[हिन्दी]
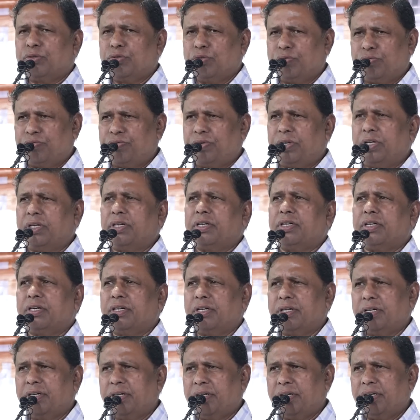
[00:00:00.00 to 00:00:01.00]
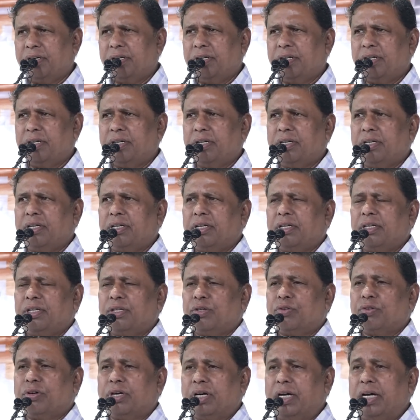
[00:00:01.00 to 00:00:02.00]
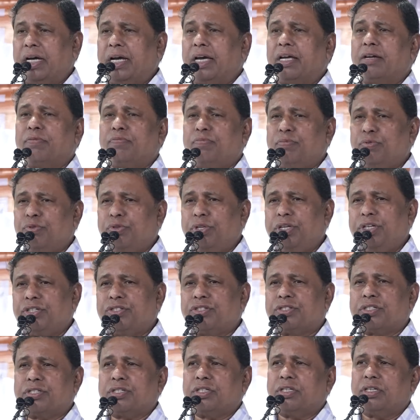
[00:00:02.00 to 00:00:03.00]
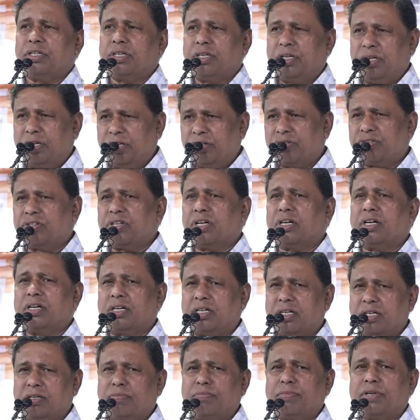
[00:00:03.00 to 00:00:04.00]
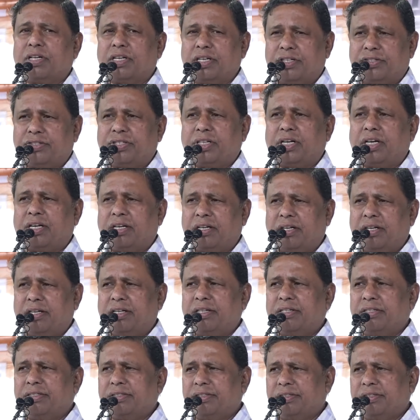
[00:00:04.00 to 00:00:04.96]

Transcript: तो फिर गैर बुद्धिस्ट इस संगठन में कैसे आएगा